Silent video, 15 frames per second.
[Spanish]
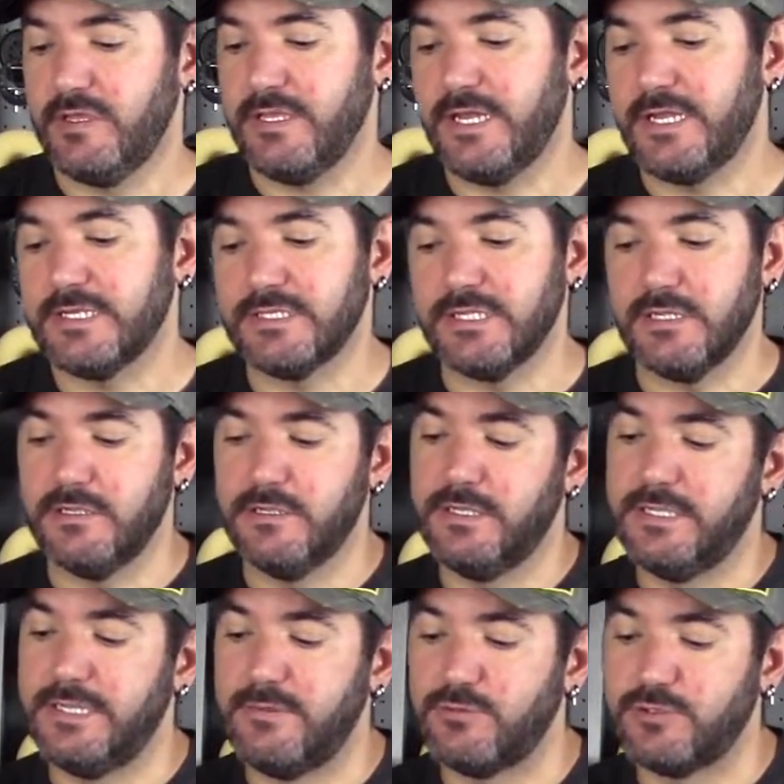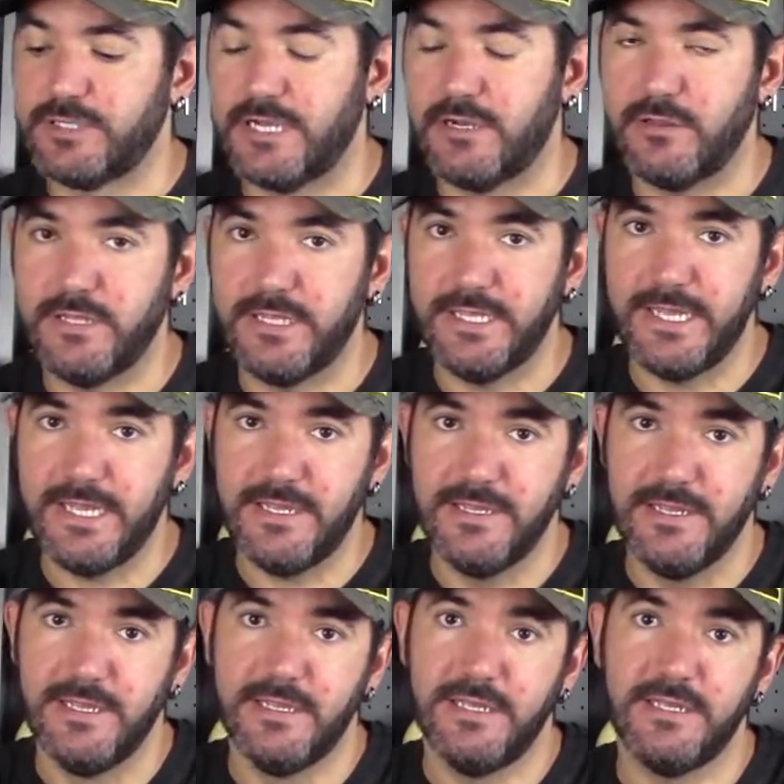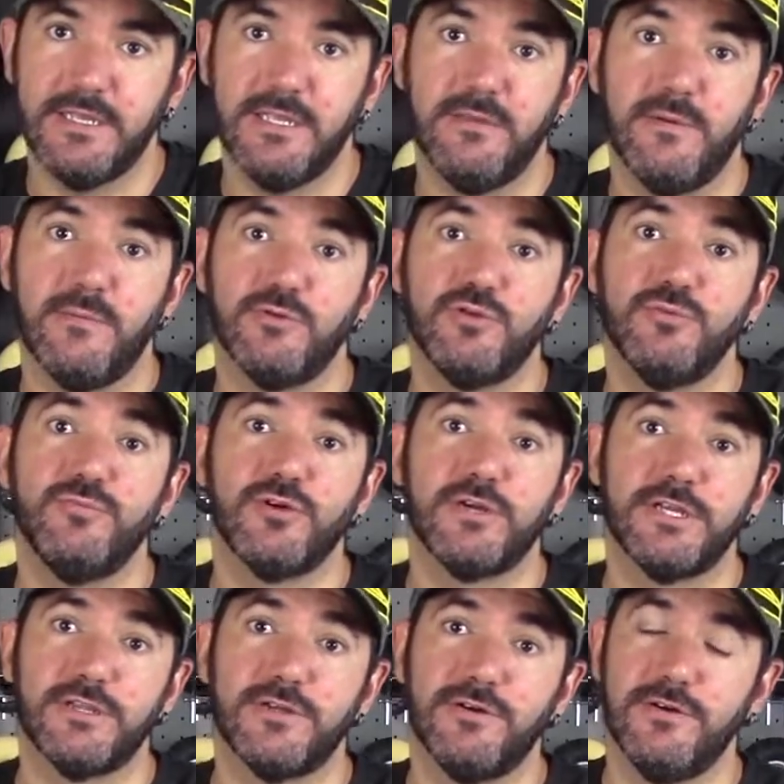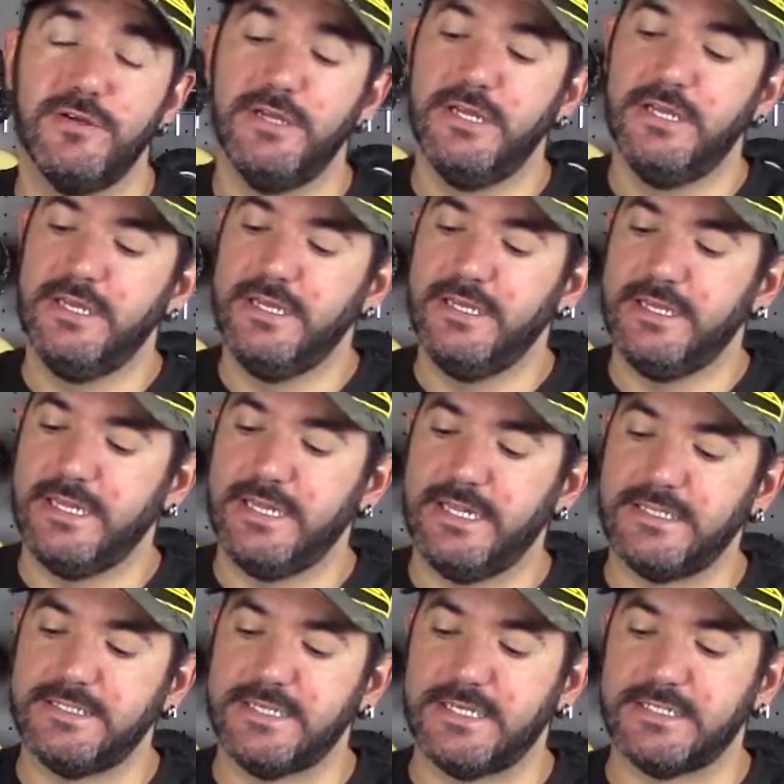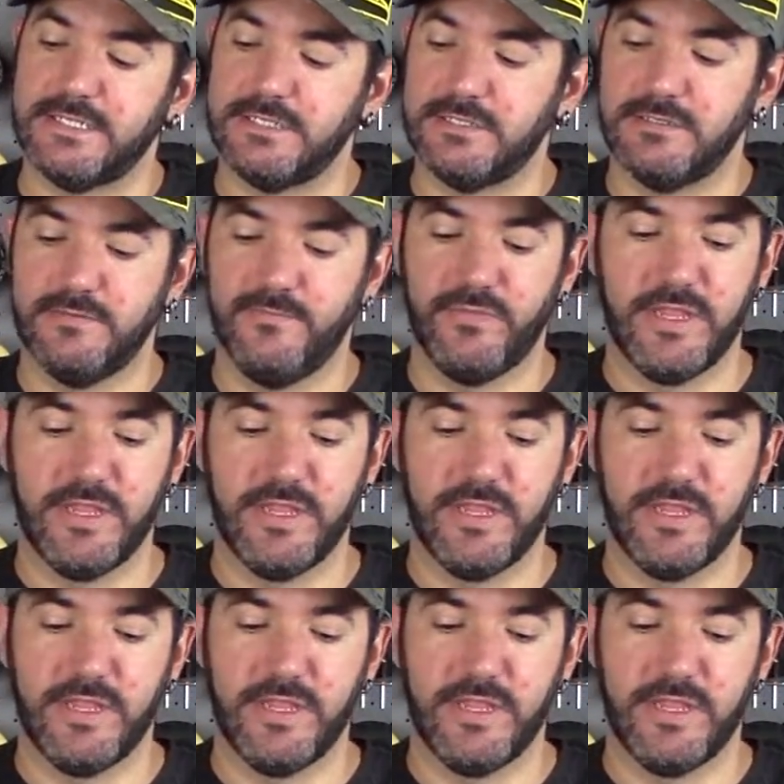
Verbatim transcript: Y ahora sí, quitamos carrocería y vemos un poquito el chasis.